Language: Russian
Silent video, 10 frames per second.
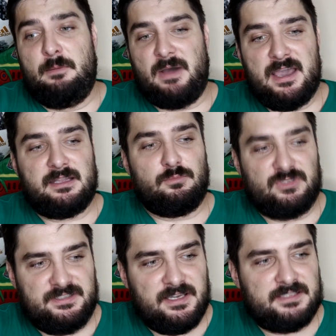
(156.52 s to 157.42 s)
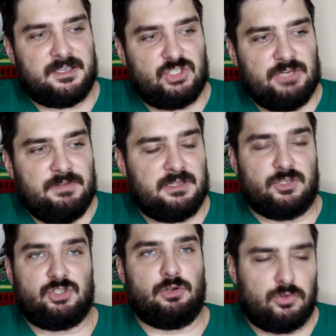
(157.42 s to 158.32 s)
поэтому здесь
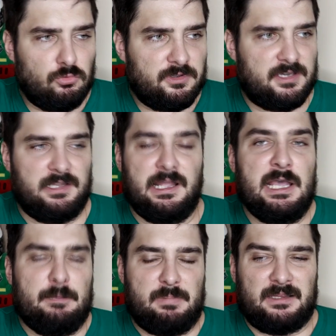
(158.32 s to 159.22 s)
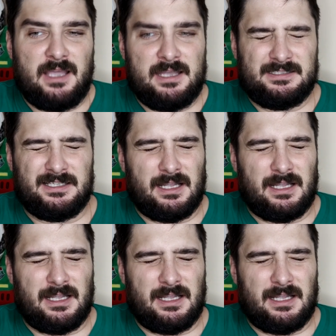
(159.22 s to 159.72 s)
очевидно, что Тухель пытается,